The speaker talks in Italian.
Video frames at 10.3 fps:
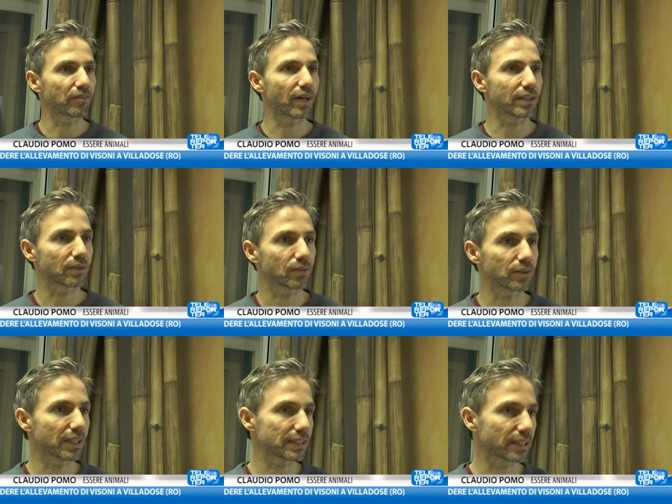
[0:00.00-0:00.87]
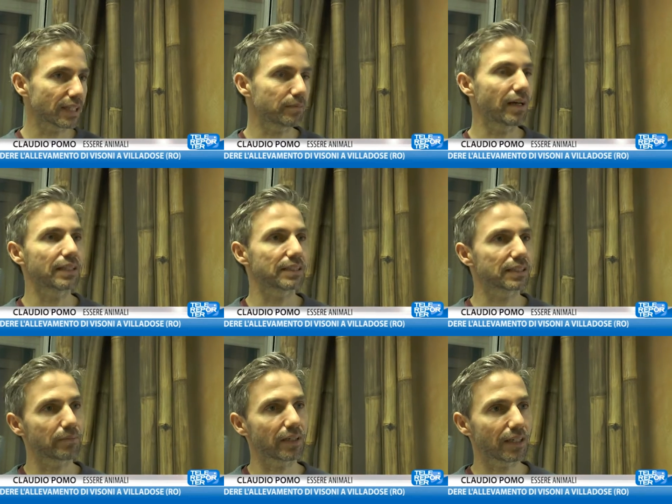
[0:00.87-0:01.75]
fatto noi di Essere Animali
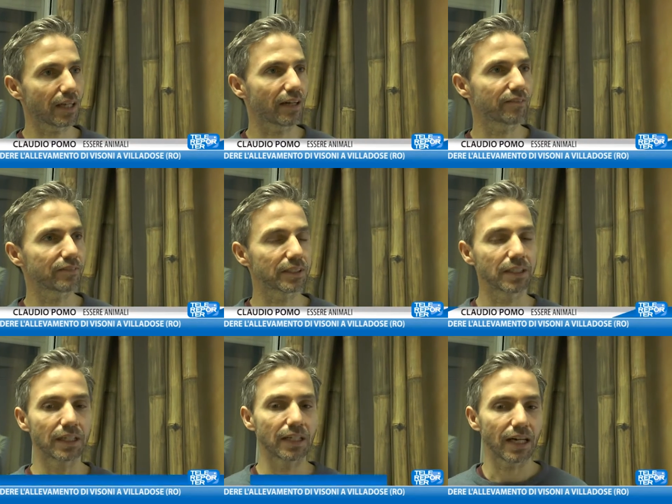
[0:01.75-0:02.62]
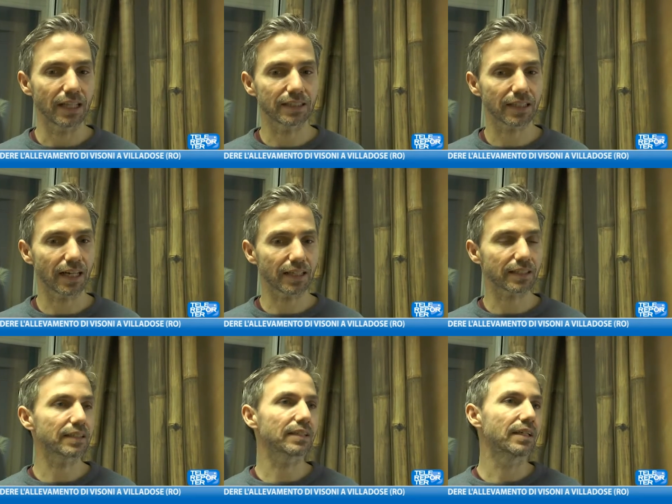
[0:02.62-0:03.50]
insieme alla LAV al
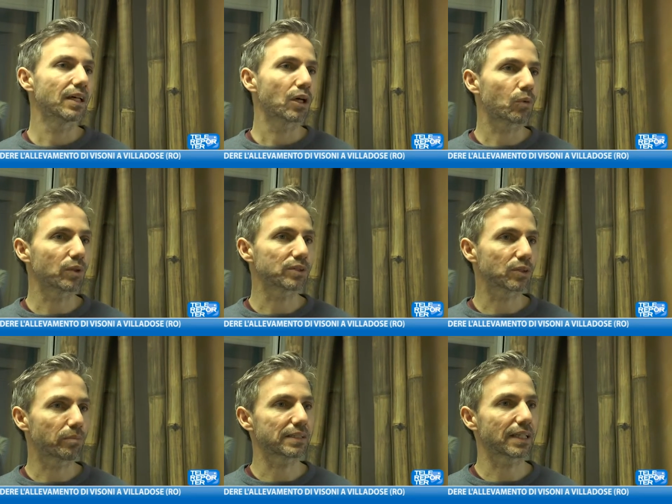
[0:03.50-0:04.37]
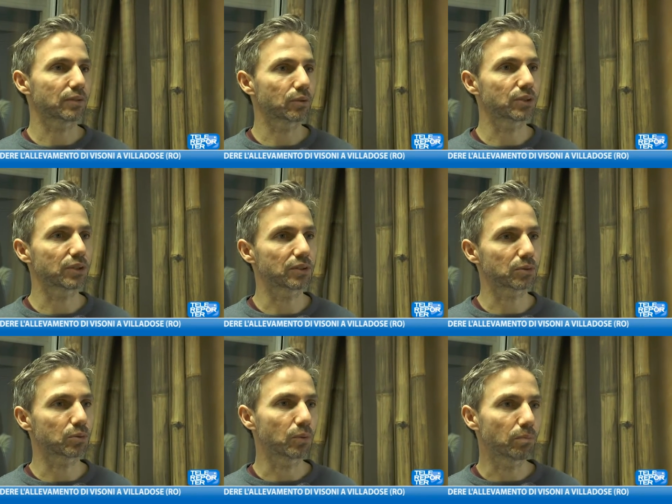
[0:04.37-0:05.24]
TAR, questo basandoci
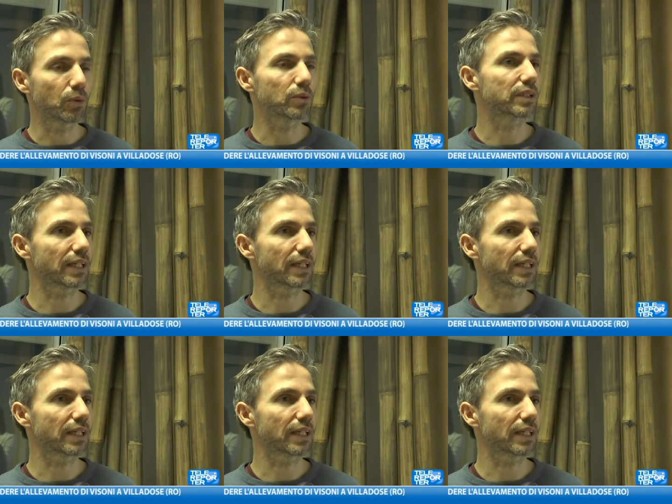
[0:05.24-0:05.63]
su molte